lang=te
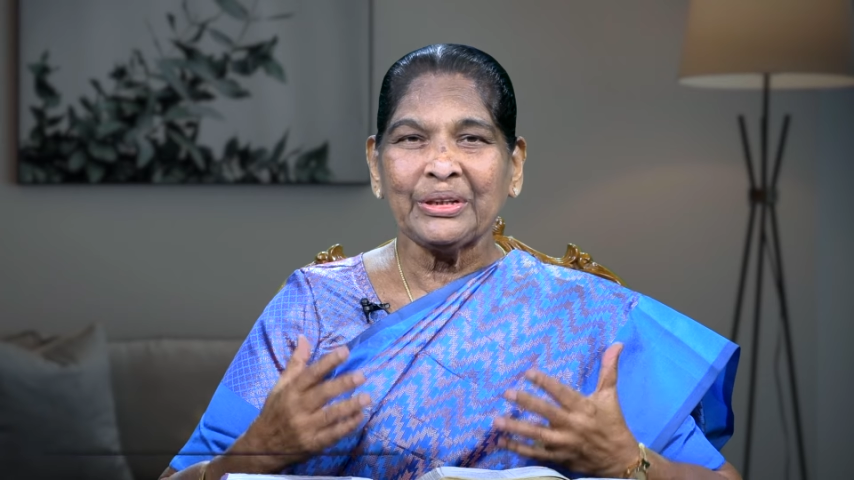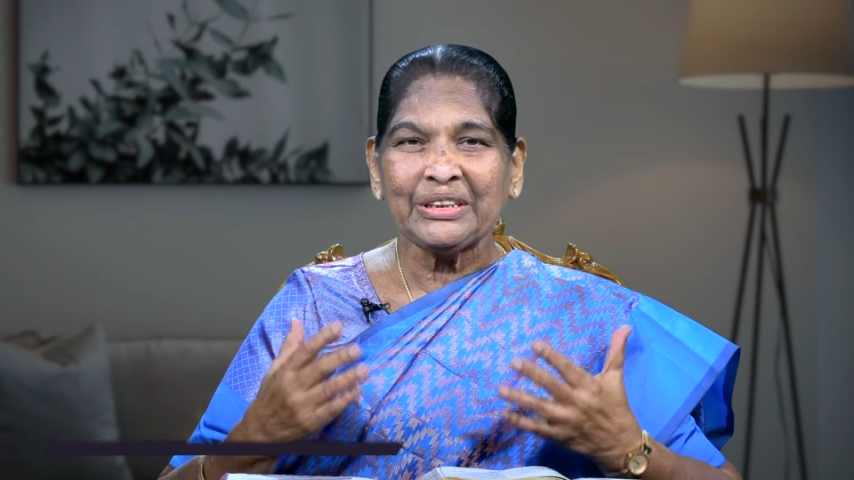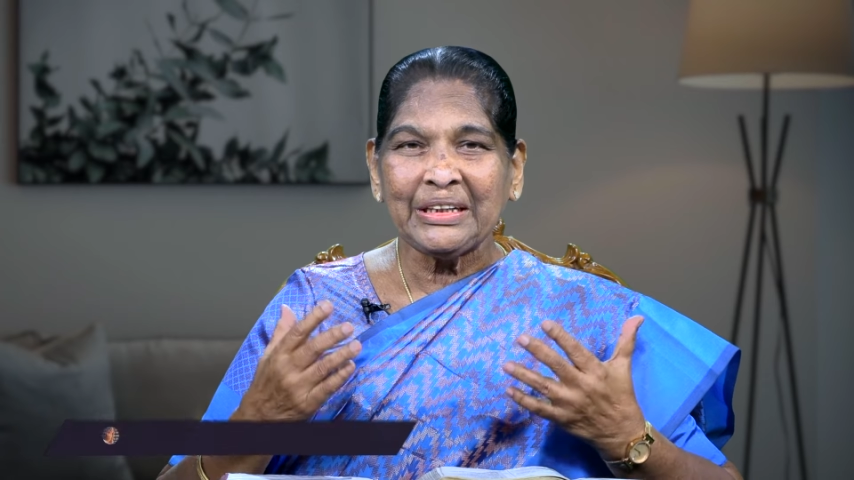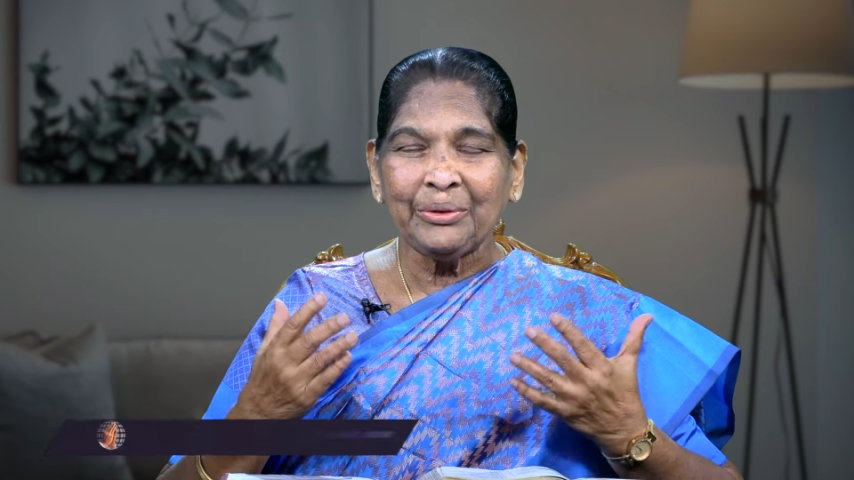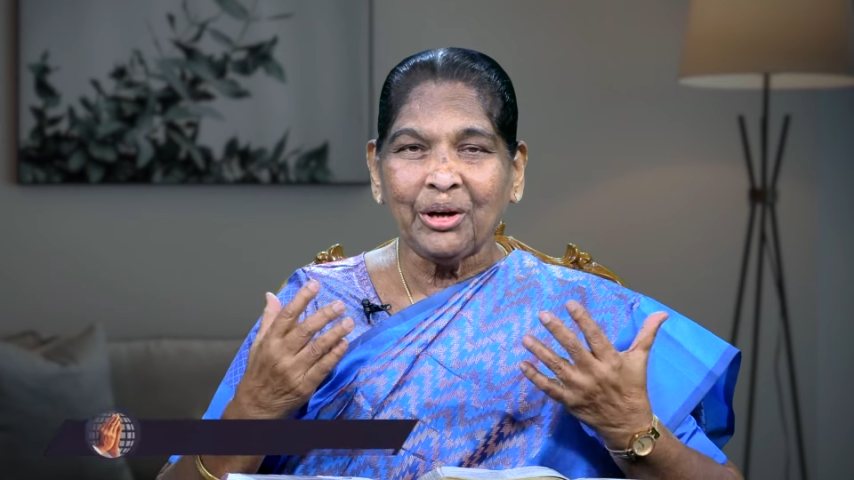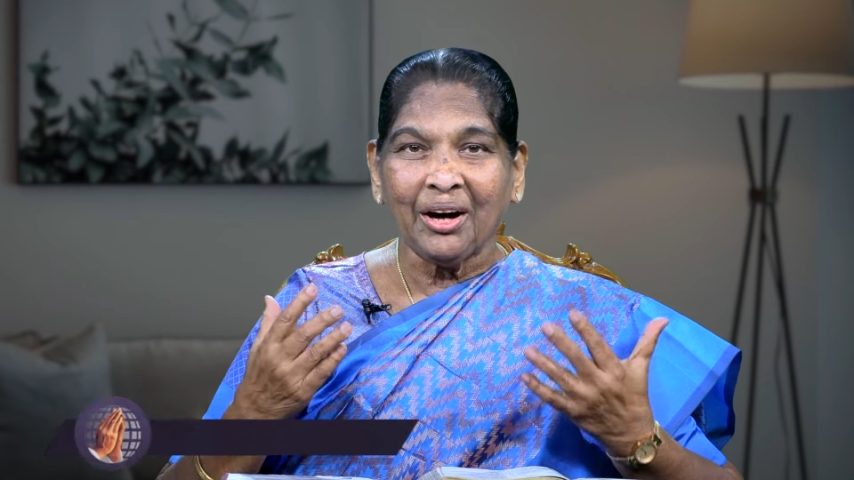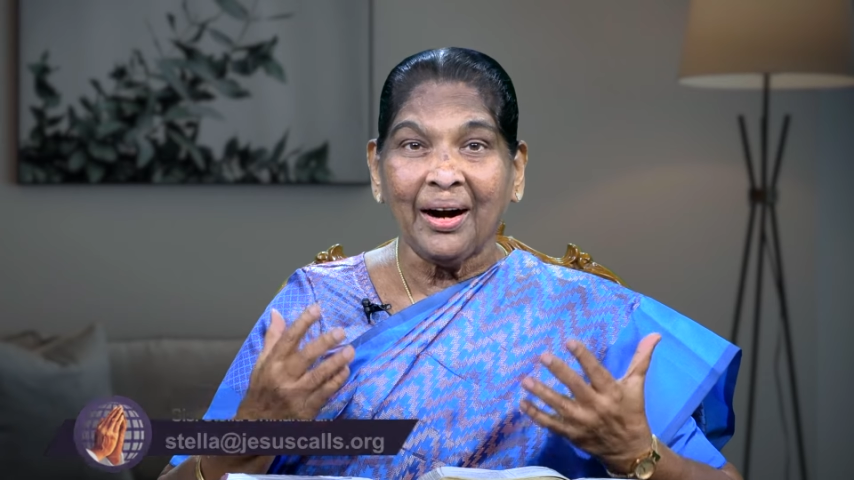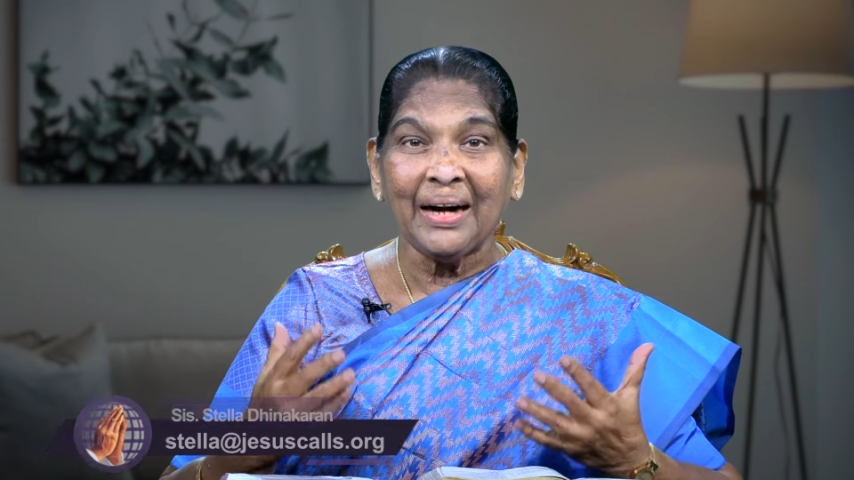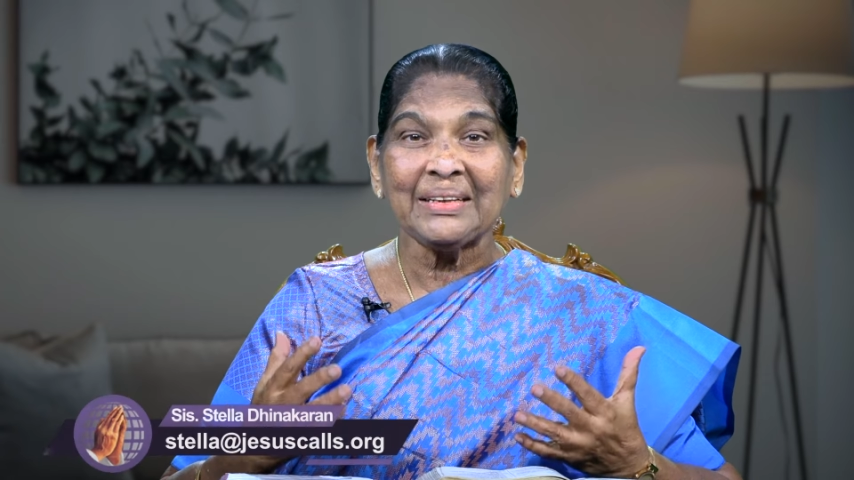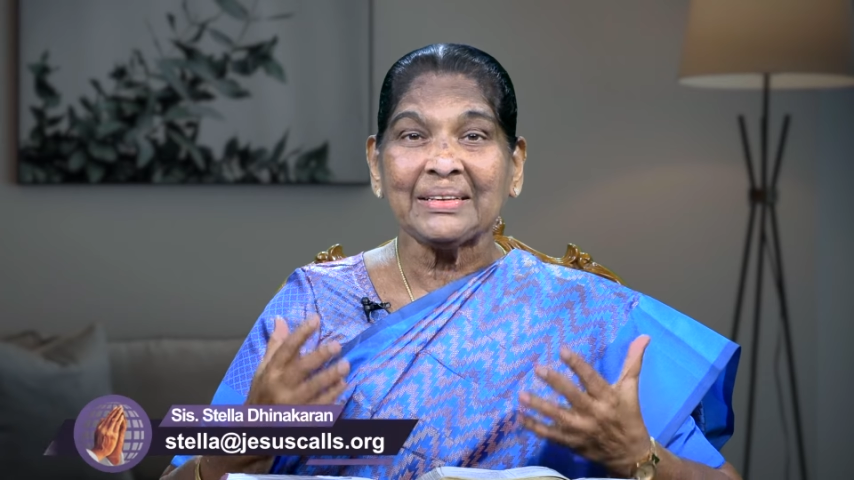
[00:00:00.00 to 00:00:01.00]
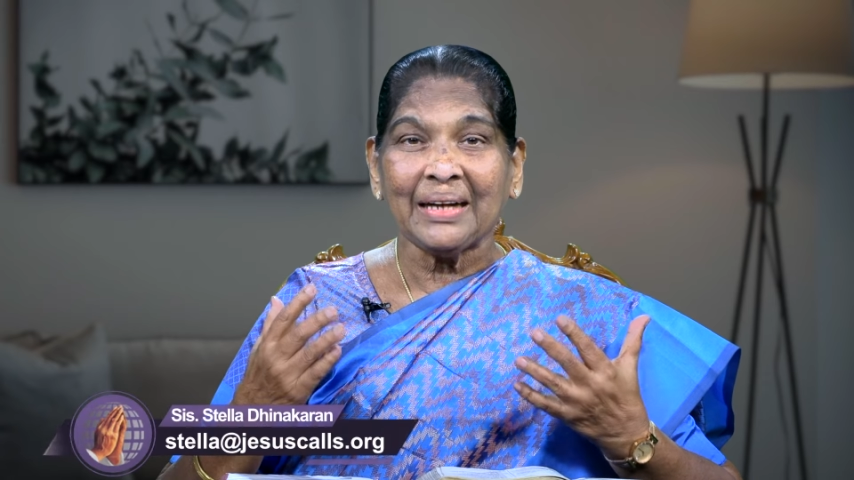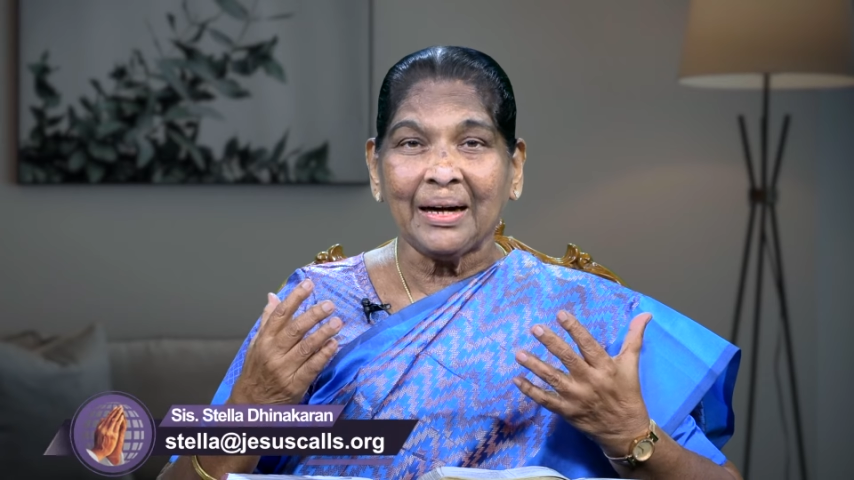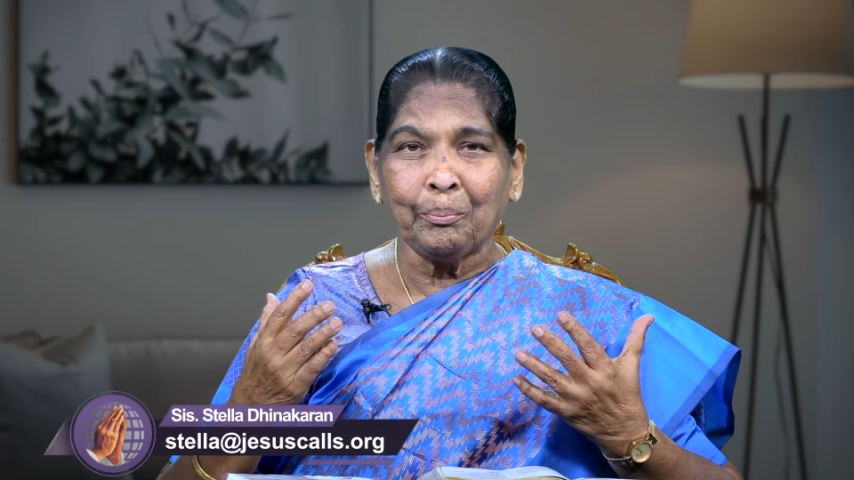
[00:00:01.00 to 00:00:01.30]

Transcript: రిసీవ్ గాడ్స్